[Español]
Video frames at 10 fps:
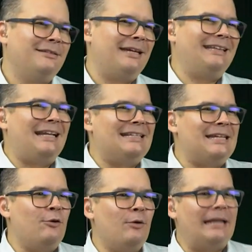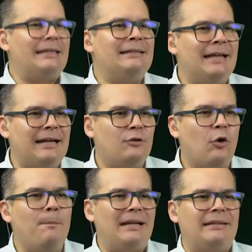¿Qué tal si en lugar de estar
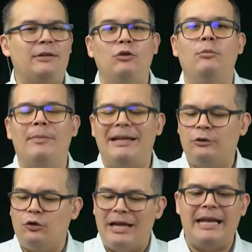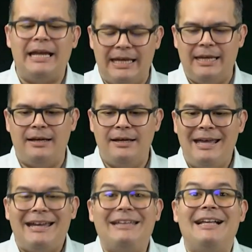compartiendo el momento de alegría,
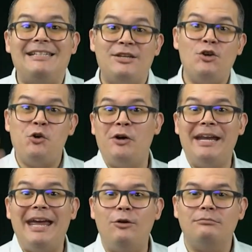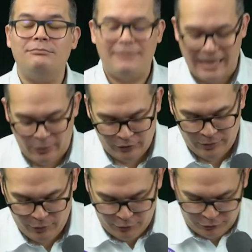qué tal si yo lo genero? ¿A dónde
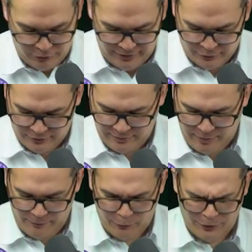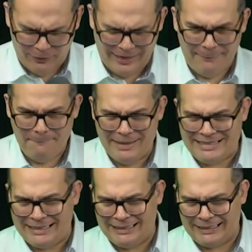voy con todo esto? Déjenme, voy a poner una
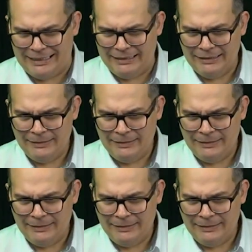mesita aquí,